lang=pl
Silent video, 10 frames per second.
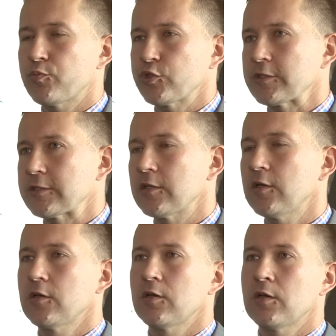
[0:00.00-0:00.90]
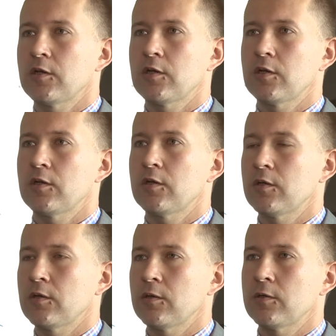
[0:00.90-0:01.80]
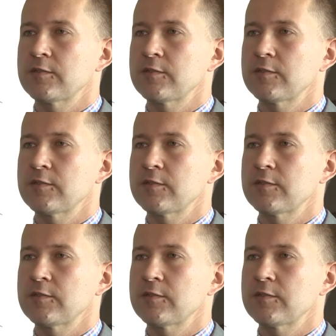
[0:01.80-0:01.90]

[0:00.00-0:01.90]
przez e,